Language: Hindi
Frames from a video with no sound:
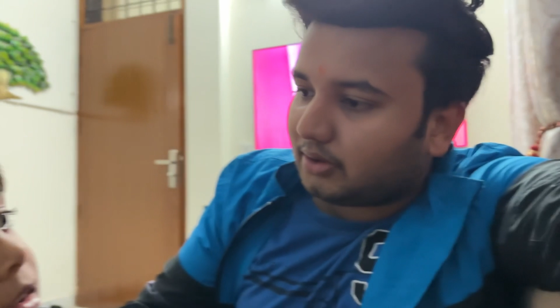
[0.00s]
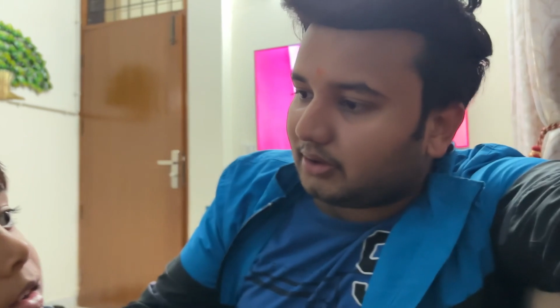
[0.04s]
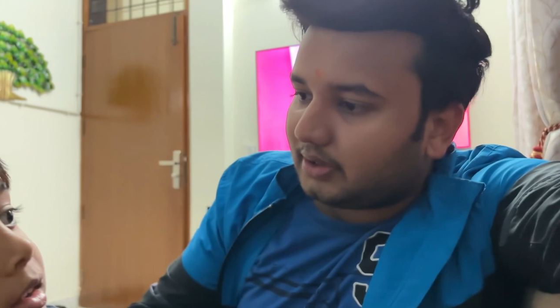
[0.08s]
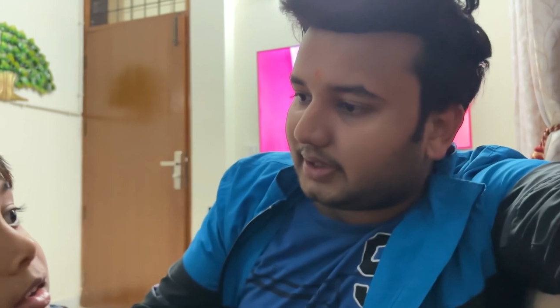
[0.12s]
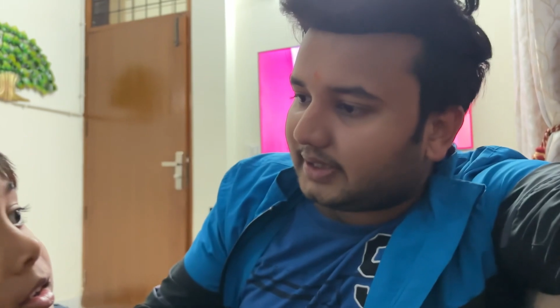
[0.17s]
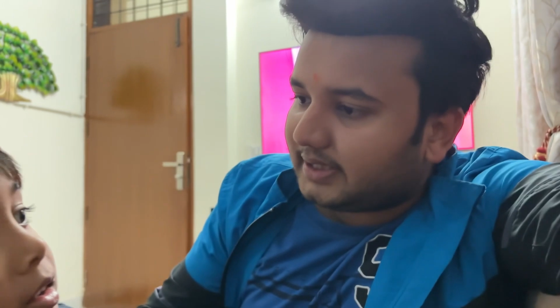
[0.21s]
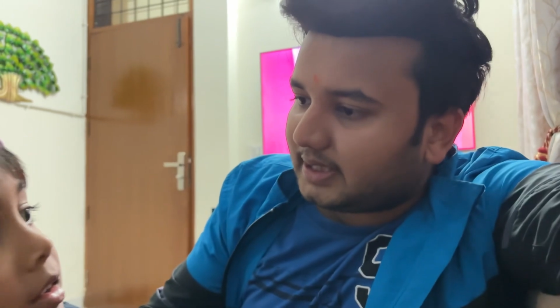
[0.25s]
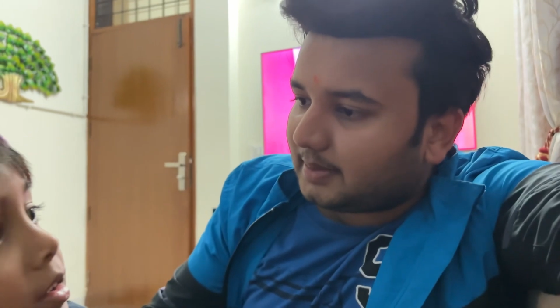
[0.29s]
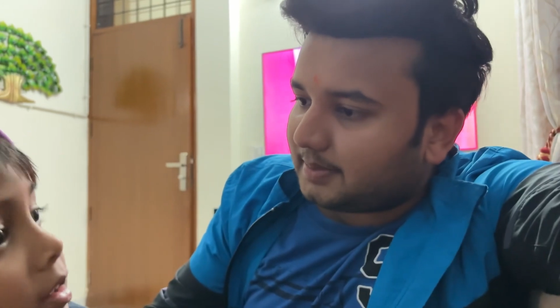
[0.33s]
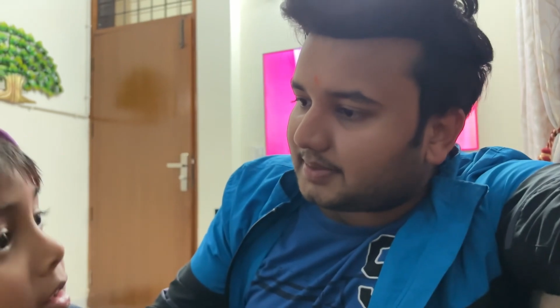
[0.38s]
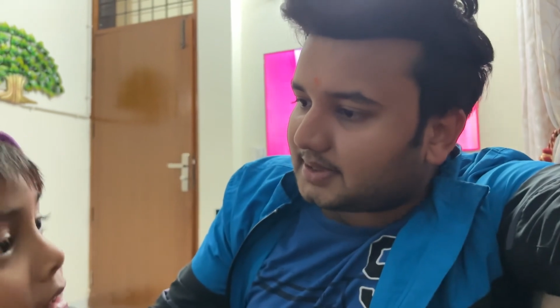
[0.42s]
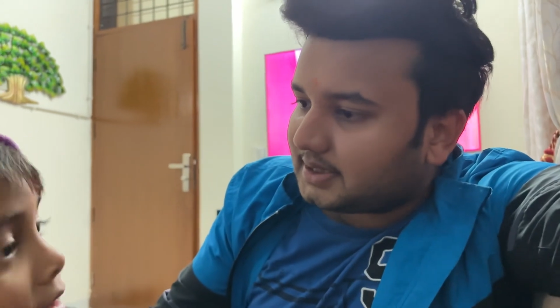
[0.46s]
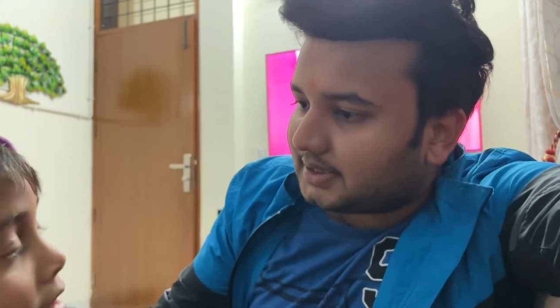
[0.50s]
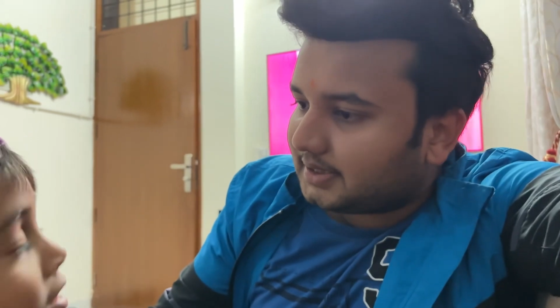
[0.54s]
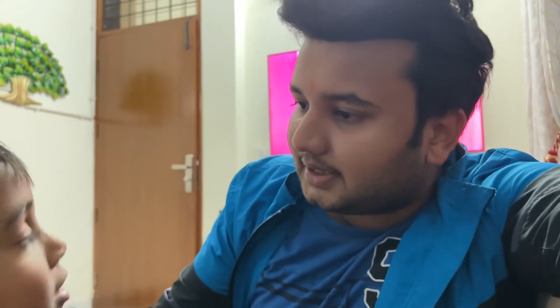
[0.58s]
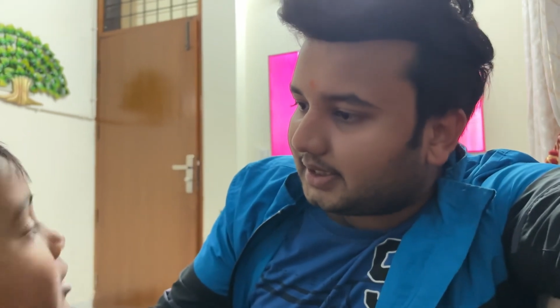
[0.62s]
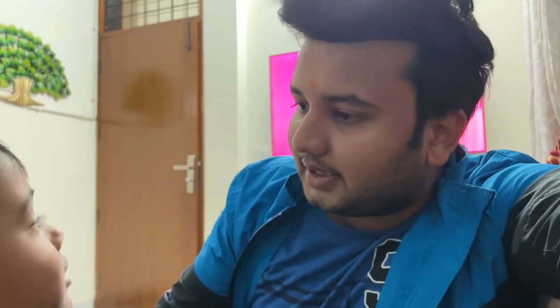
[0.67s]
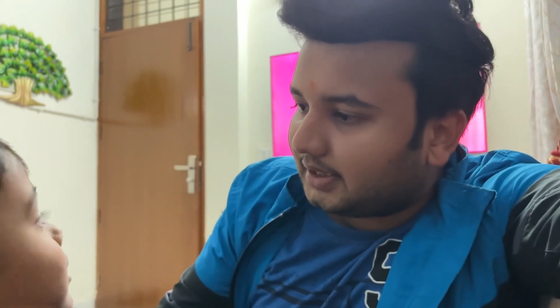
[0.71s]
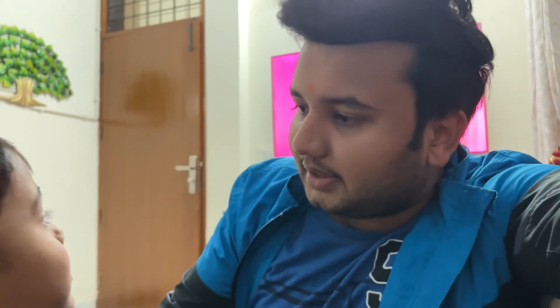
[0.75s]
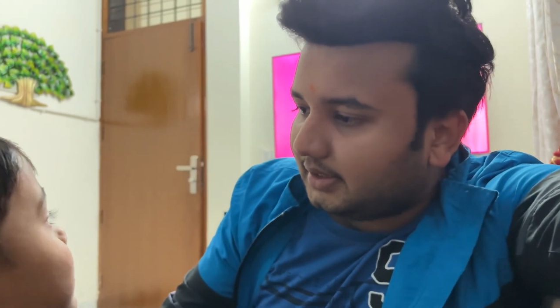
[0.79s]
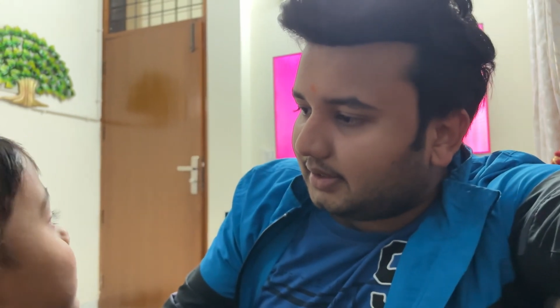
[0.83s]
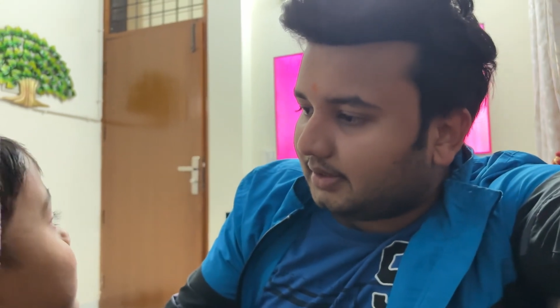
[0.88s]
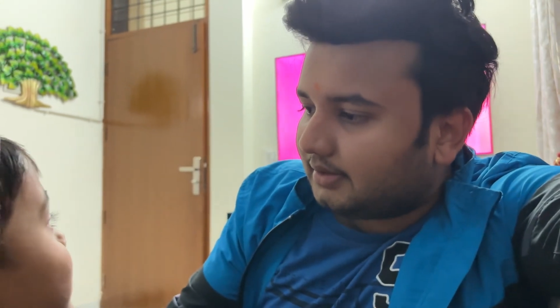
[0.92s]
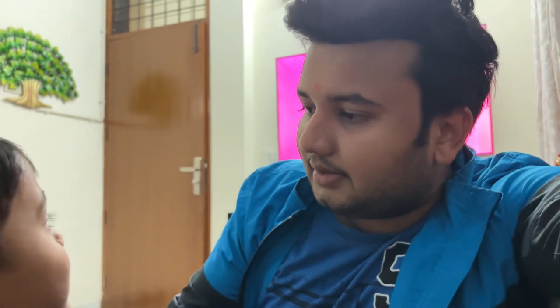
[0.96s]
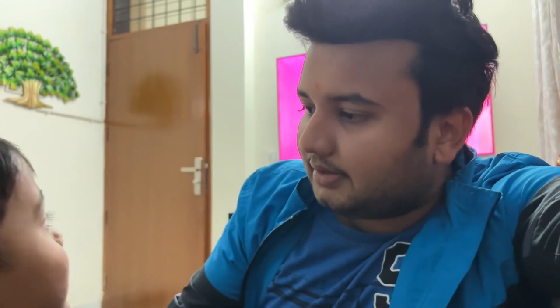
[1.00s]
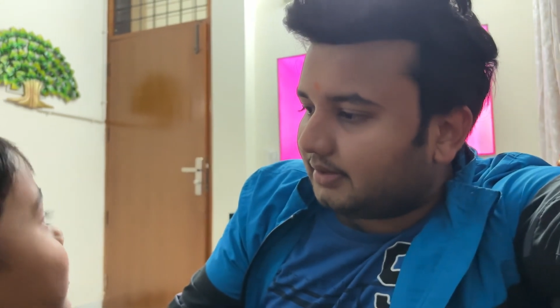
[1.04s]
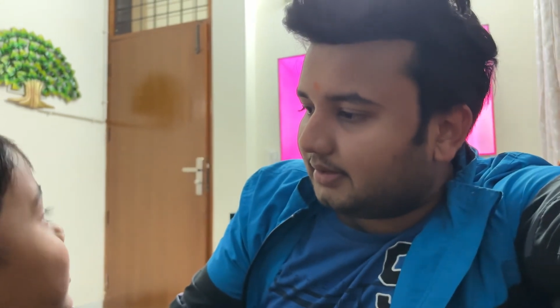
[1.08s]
और लड़कियाँ पसंद करेंगी